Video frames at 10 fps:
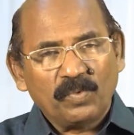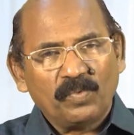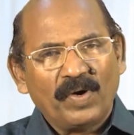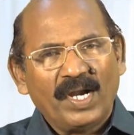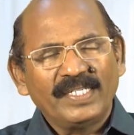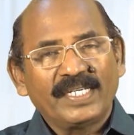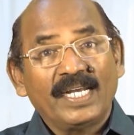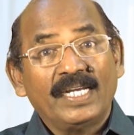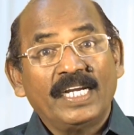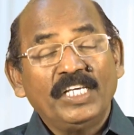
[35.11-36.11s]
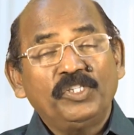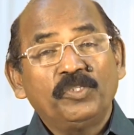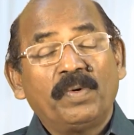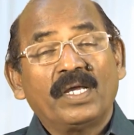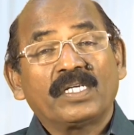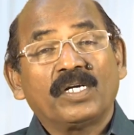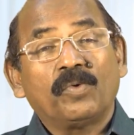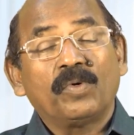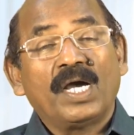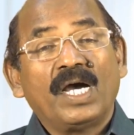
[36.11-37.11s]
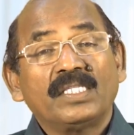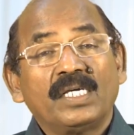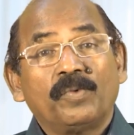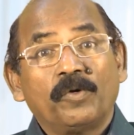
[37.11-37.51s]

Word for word: உன் வாழ்க்கையில் நினைத்து பார்க்கக்கூடாத